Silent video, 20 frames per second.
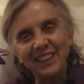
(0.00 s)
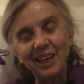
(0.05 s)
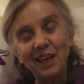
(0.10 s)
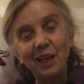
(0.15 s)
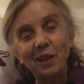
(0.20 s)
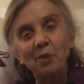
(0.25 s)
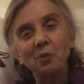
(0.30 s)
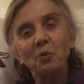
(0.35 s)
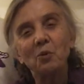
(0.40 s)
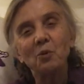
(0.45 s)
de
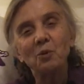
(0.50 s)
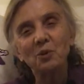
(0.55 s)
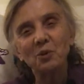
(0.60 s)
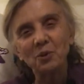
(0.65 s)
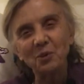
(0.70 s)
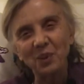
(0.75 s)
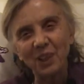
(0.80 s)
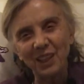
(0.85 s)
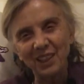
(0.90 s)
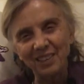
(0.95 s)
la
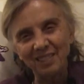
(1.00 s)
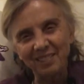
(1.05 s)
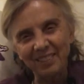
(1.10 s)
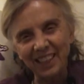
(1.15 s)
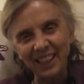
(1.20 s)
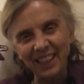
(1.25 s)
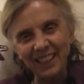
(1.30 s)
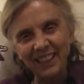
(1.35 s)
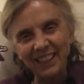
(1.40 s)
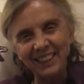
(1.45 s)
dulzura de
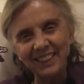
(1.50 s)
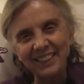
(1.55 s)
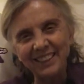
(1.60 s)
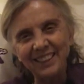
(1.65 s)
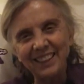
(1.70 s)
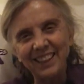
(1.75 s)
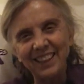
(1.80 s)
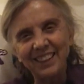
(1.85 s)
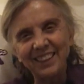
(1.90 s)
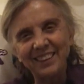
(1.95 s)

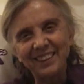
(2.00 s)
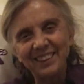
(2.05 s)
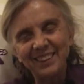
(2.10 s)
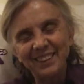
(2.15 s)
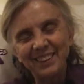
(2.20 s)
Francia,